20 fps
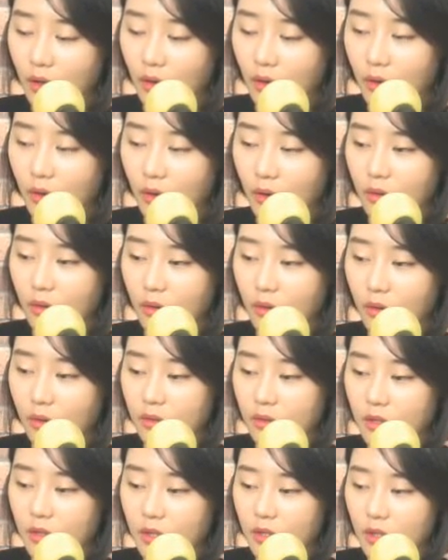어,
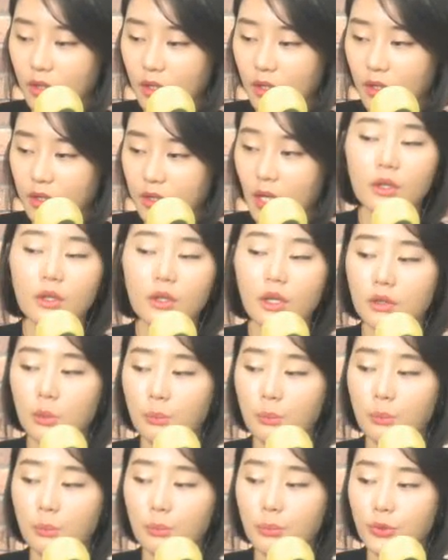네,
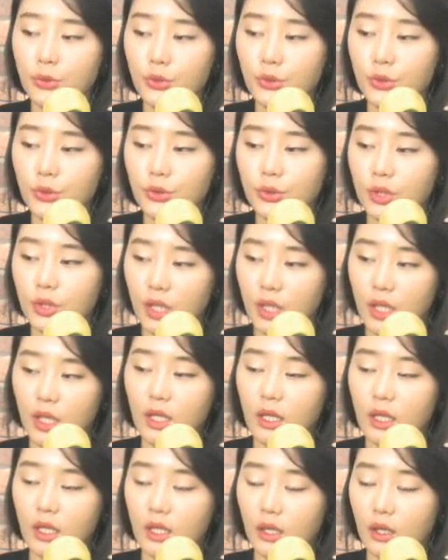
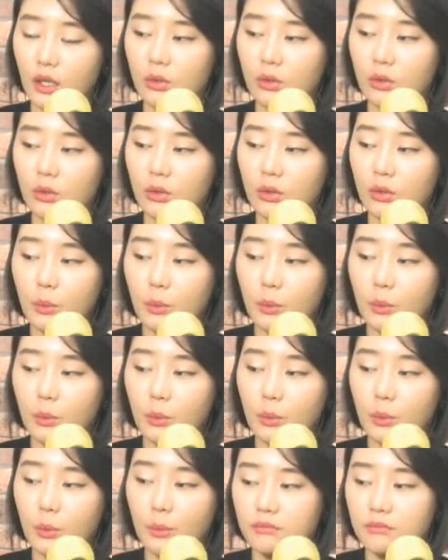촛불이 어, 어떻게
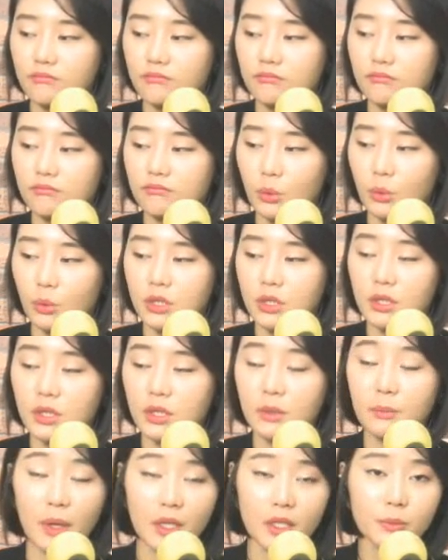보면은 뭐
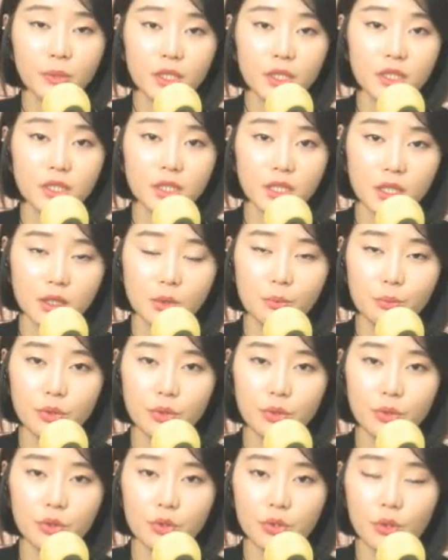지금 방금 들으신
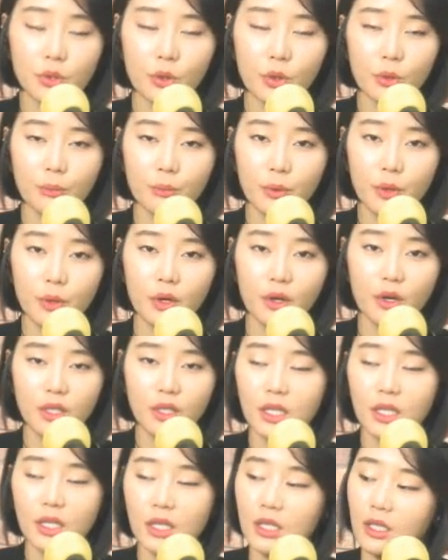촛불처럼
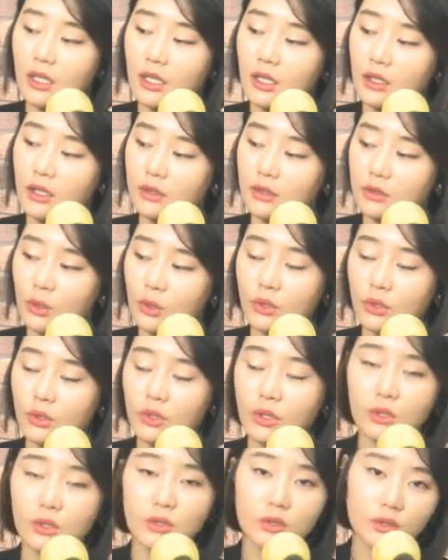이
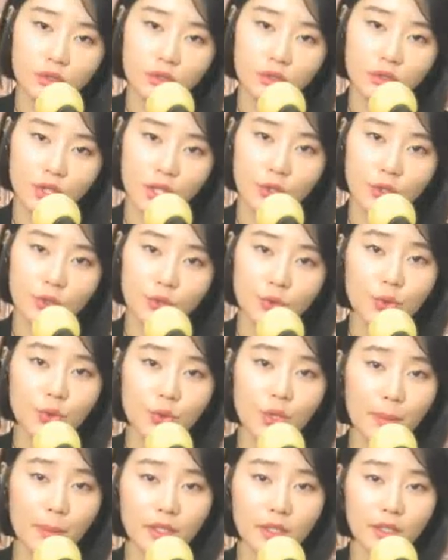
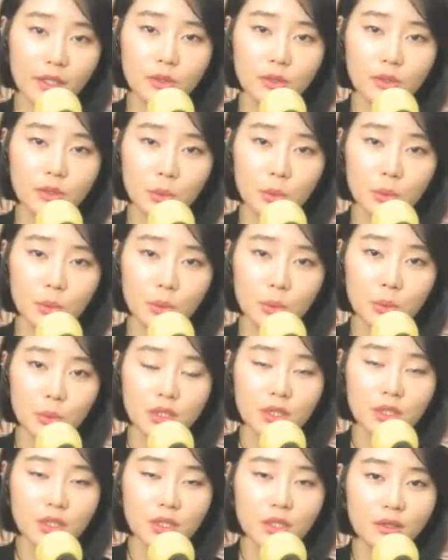정태춘과 박은옥
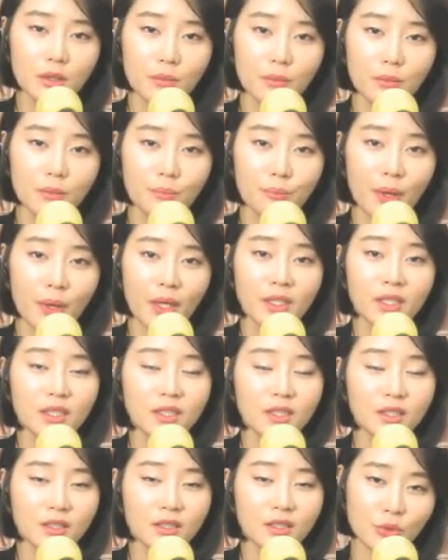씨는
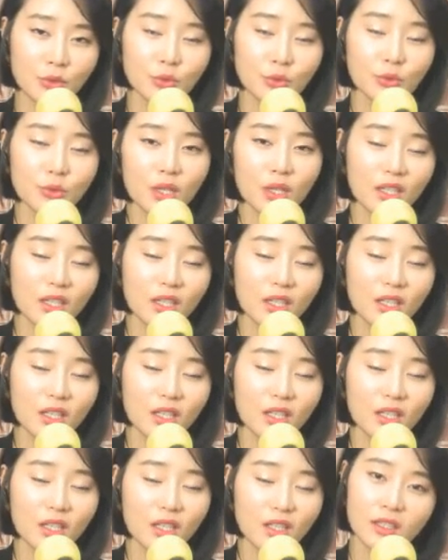많은 대중들한테
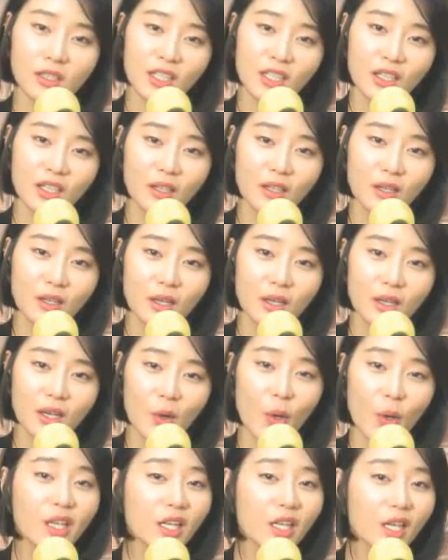자신들이
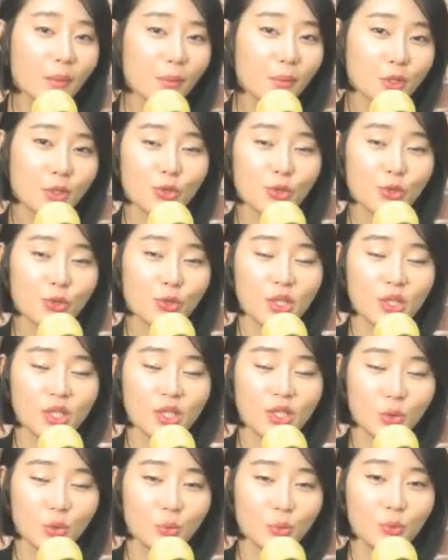환하게 비춰줄 수
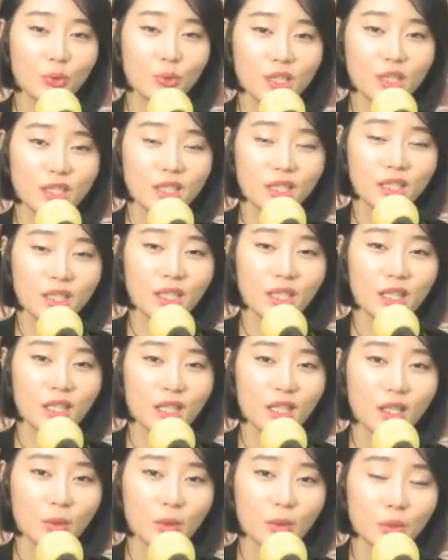있는 촛불이지
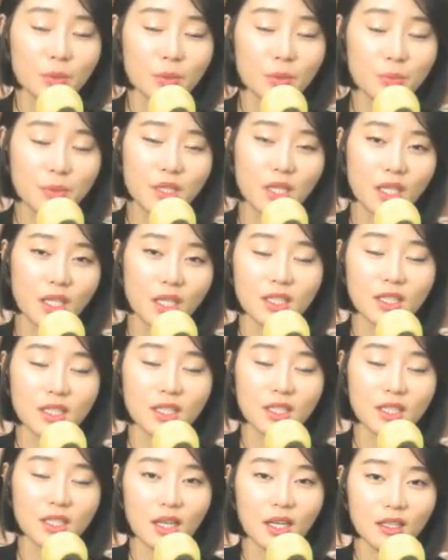고 싶지
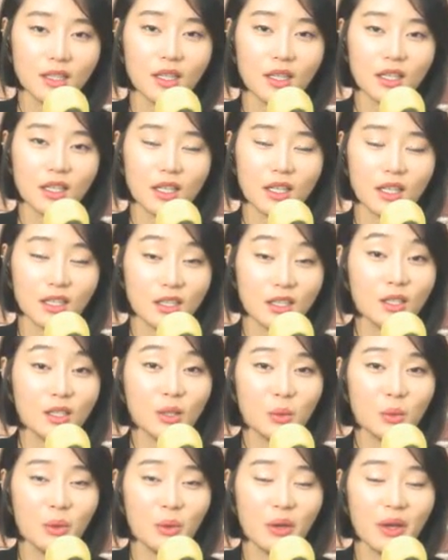않았을까 생각이
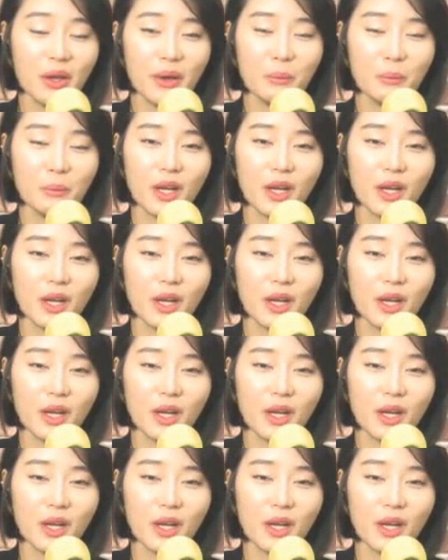들기도 해요.